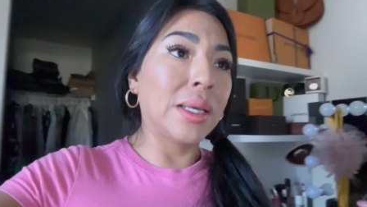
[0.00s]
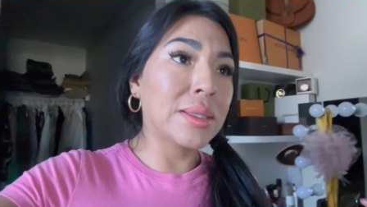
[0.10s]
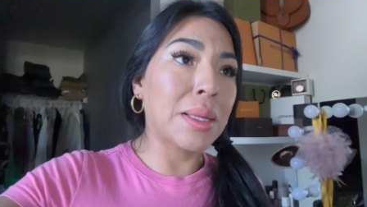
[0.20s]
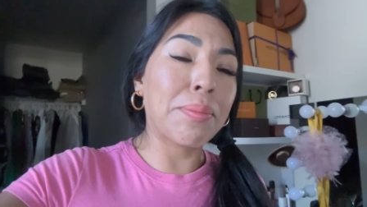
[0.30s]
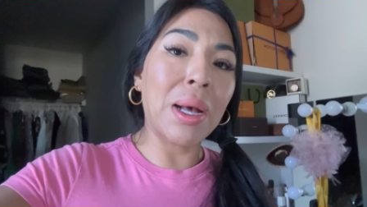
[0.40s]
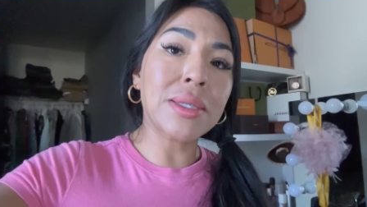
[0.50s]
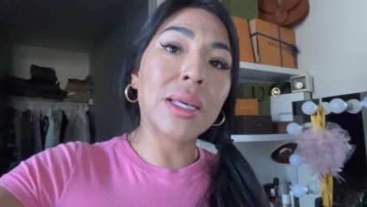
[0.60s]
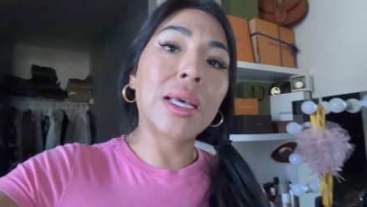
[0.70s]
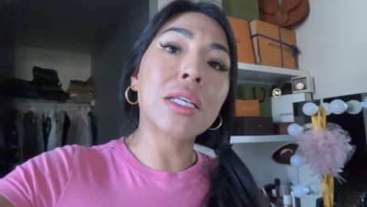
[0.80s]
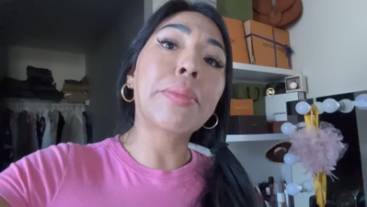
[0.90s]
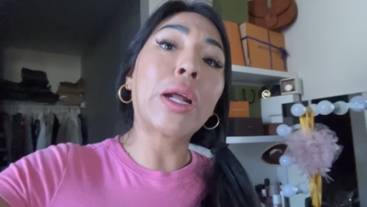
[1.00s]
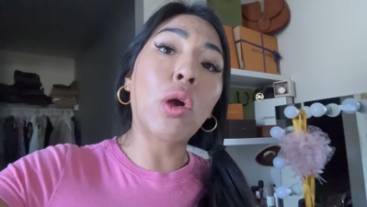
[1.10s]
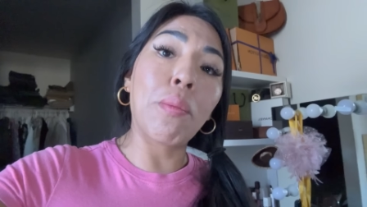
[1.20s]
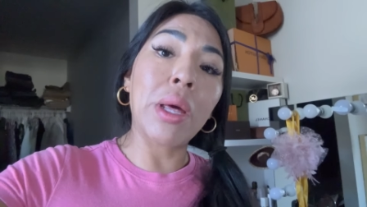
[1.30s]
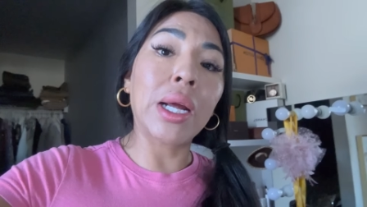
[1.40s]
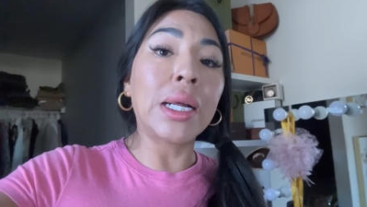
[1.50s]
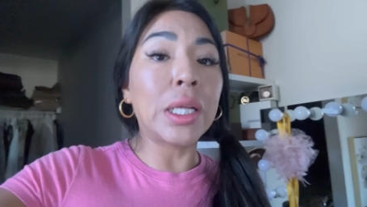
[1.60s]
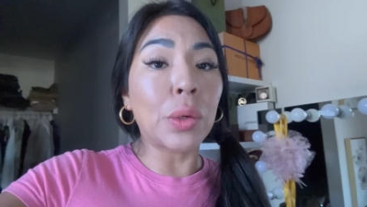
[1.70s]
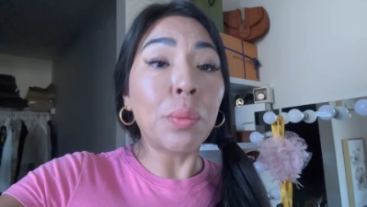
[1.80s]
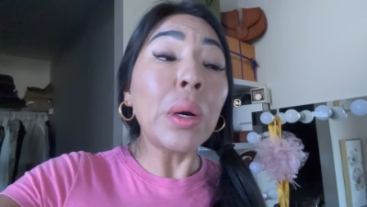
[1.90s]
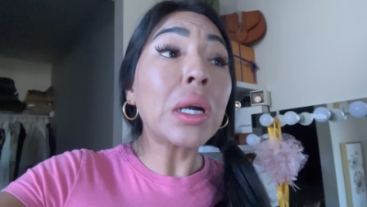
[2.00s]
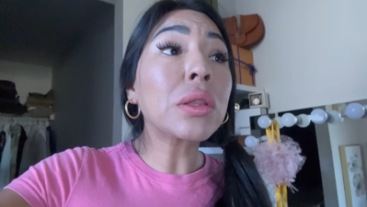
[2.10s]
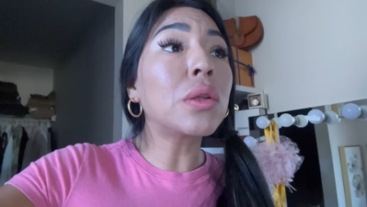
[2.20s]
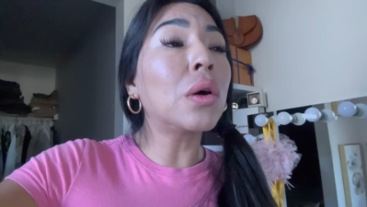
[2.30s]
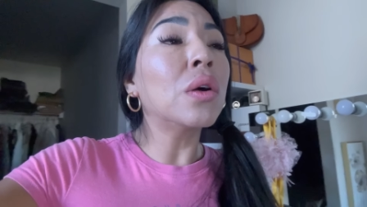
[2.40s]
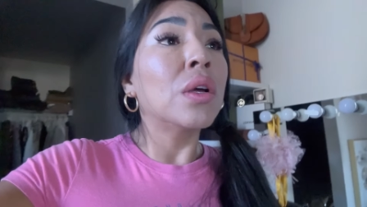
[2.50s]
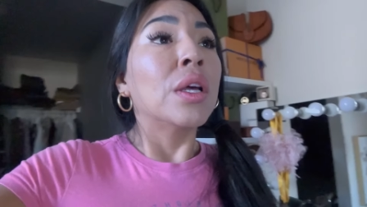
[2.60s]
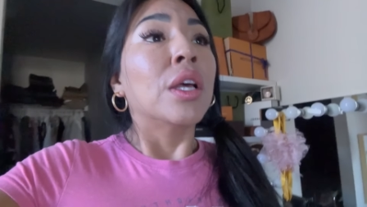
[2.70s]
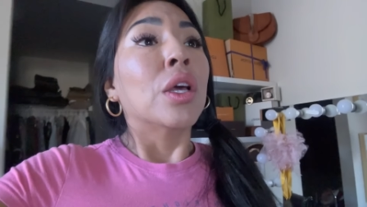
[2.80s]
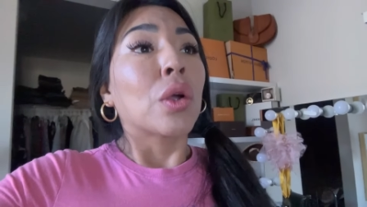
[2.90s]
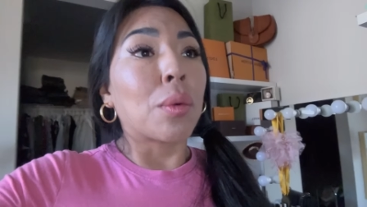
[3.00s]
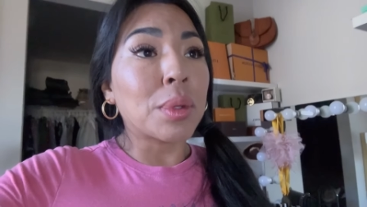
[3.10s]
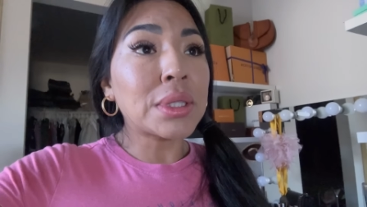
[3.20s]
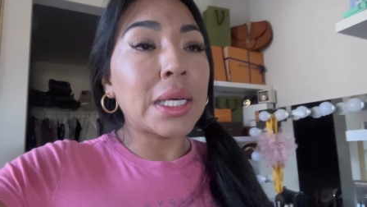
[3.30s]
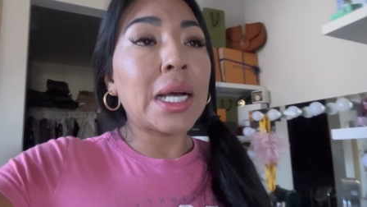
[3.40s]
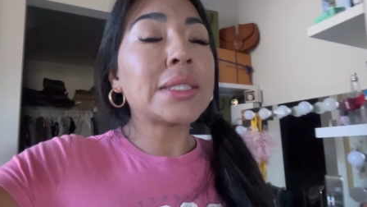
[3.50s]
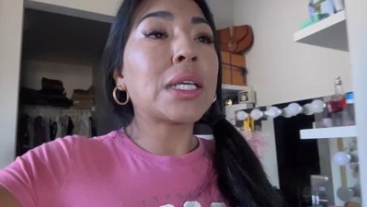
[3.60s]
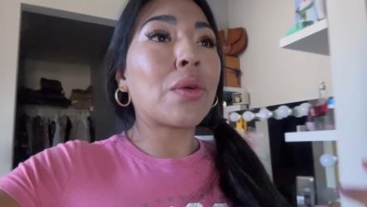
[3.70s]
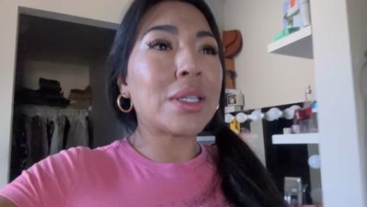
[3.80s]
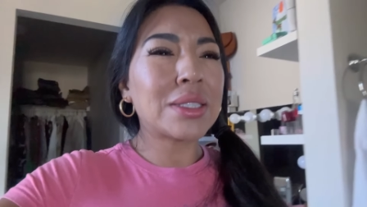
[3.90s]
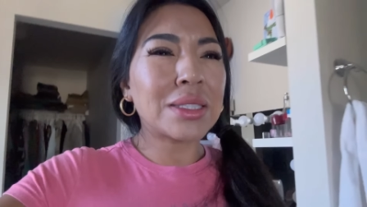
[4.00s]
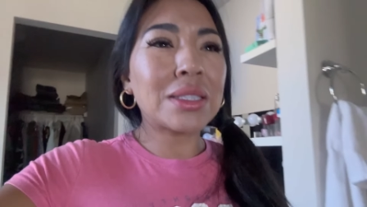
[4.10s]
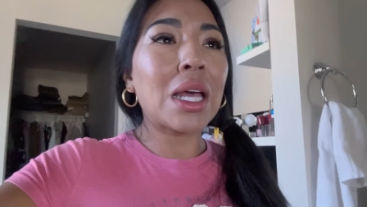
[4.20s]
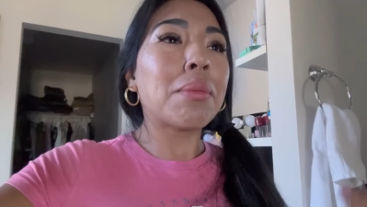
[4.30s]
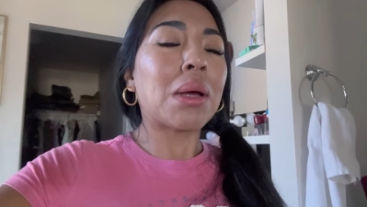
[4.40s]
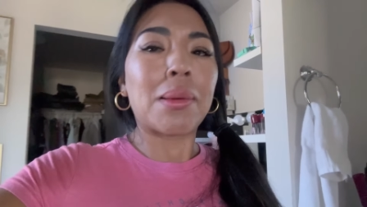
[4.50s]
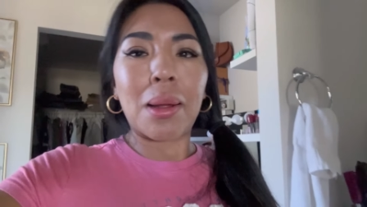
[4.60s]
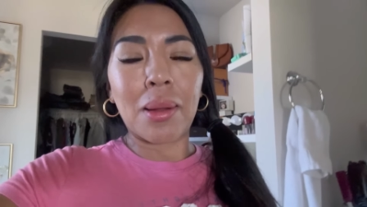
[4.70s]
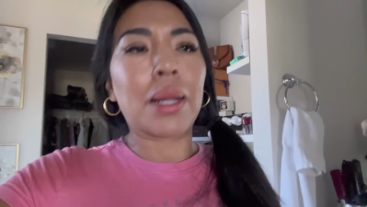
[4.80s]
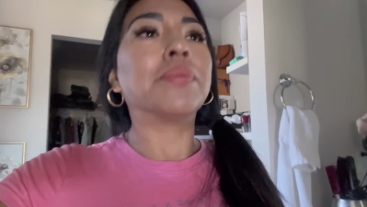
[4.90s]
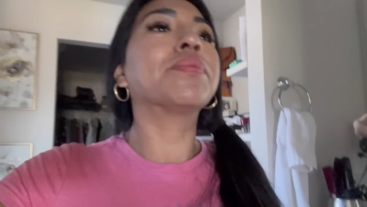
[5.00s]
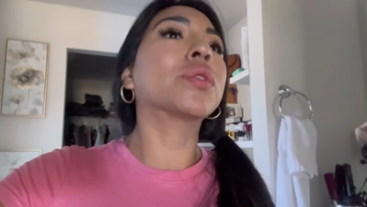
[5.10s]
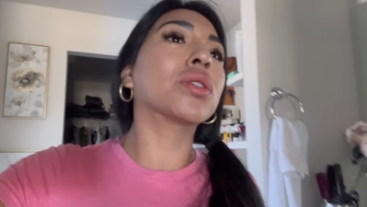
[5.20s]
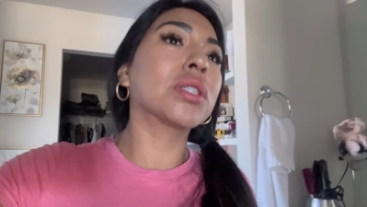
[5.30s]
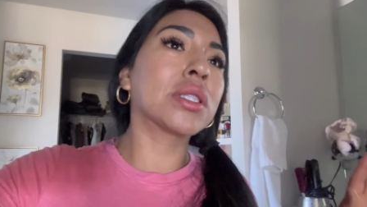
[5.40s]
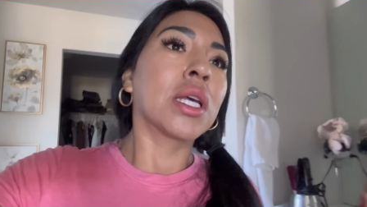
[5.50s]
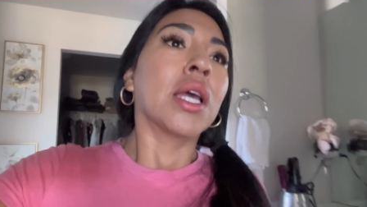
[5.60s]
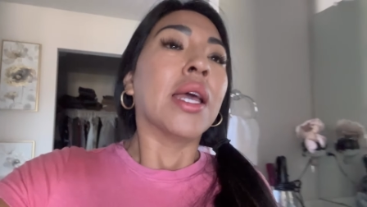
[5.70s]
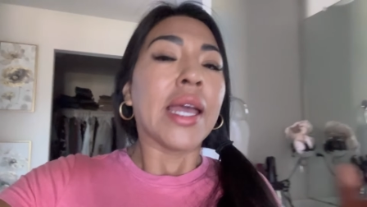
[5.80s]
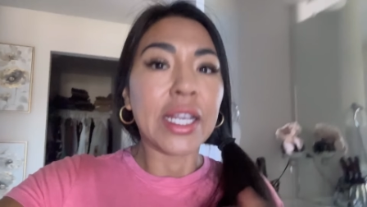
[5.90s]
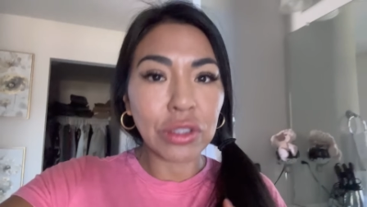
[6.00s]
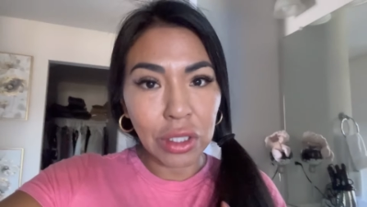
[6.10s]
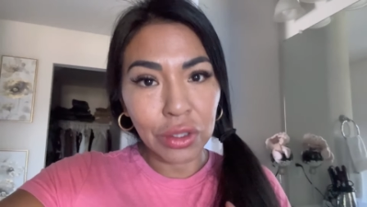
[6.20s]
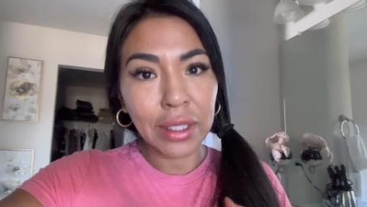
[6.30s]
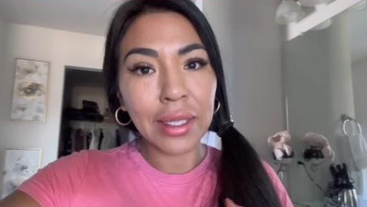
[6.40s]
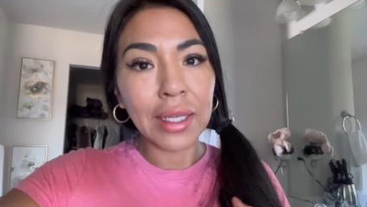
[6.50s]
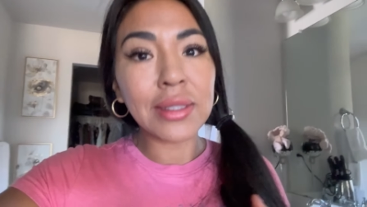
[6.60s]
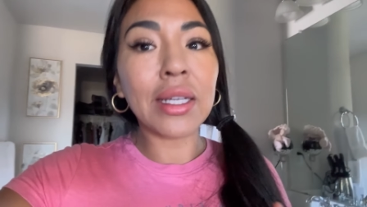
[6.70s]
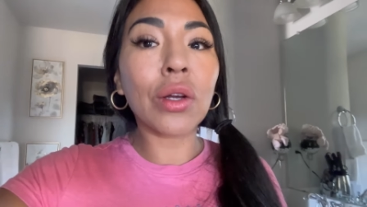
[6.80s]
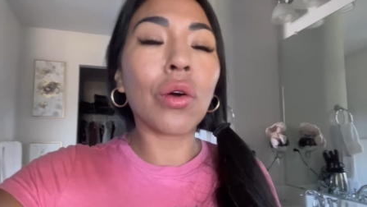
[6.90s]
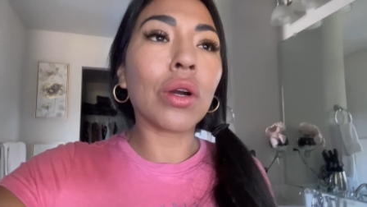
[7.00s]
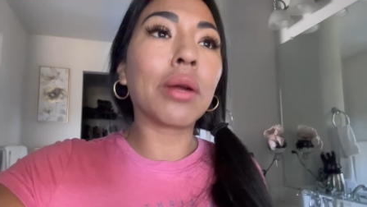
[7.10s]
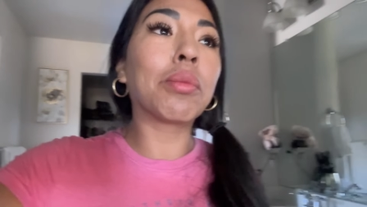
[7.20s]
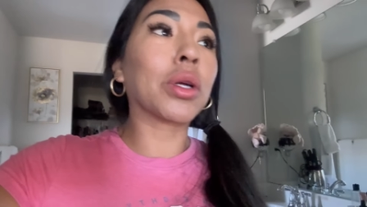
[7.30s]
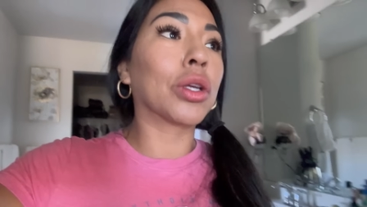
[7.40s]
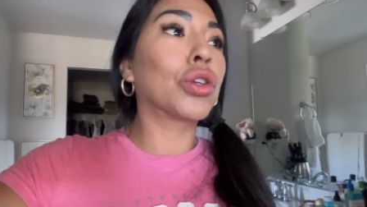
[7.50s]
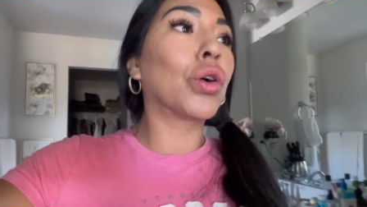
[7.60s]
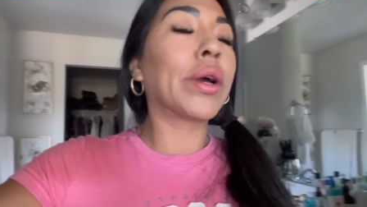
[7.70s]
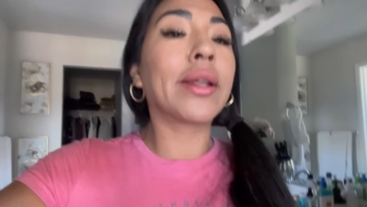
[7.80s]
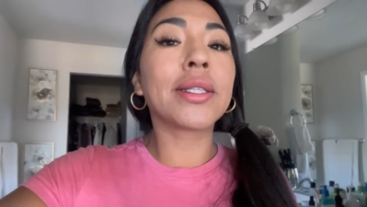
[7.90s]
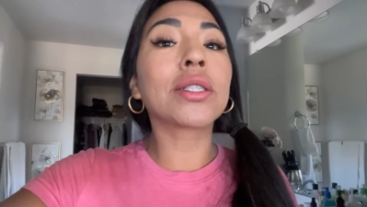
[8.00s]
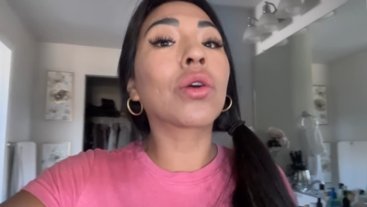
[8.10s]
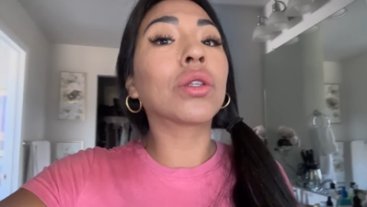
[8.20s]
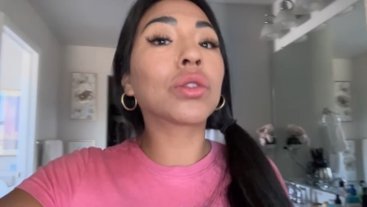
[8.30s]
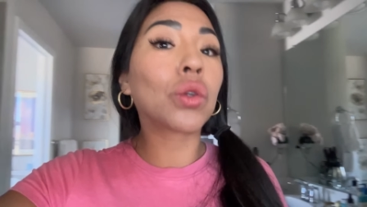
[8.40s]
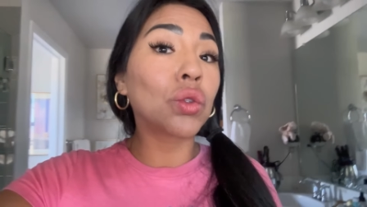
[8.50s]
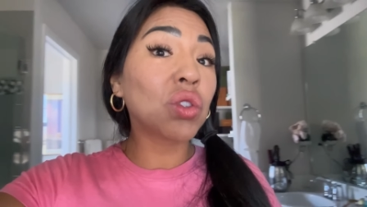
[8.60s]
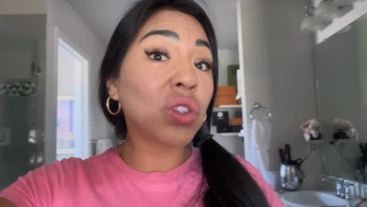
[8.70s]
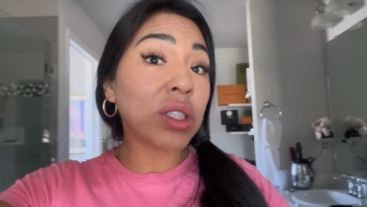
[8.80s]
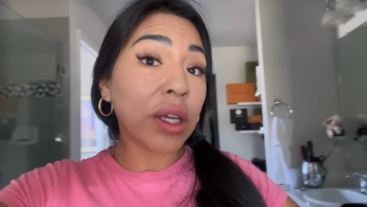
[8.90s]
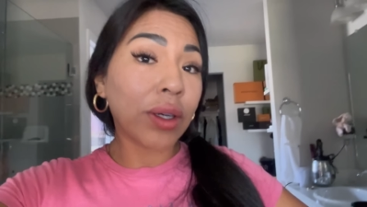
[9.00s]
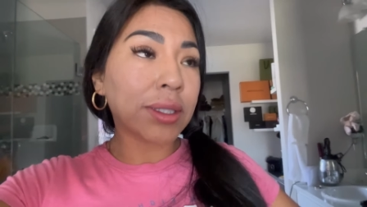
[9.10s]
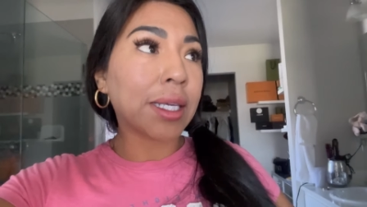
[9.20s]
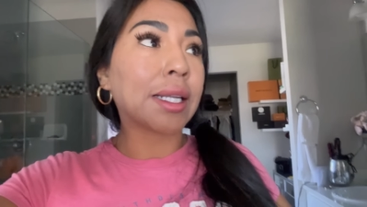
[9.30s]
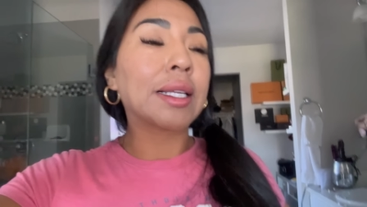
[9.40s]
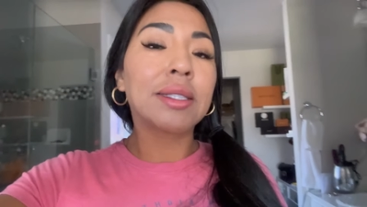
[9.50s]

este pase que es para comer en el aeropuerto, cómo se hace, cuál es el sistema, Entonces, eso se lo tiene que hacer Conra. porque yo en esas cosas soy un cero a la izquierda.